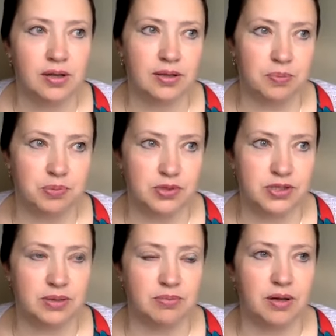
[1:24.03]

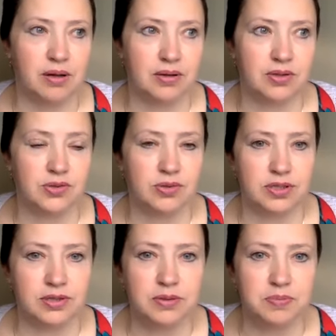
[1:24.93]
допустим, а,
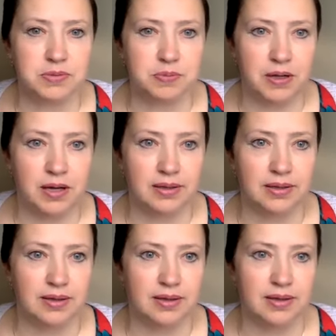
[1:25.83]
консультировать
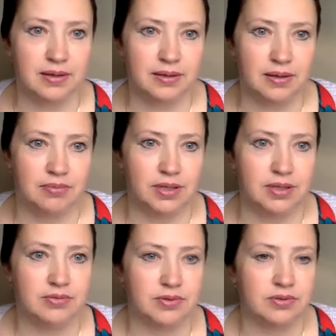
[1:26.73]
бесплатно или там,
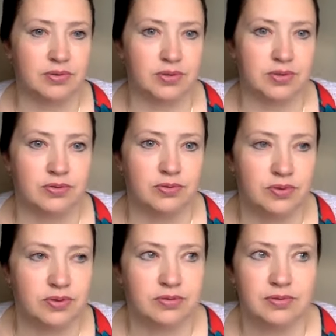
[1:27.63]
да, вот, то есть, ну
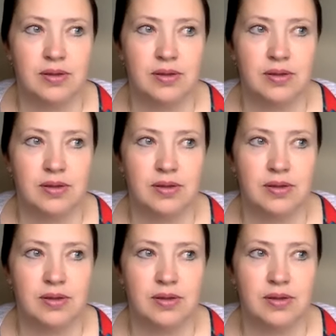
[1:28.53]
вот,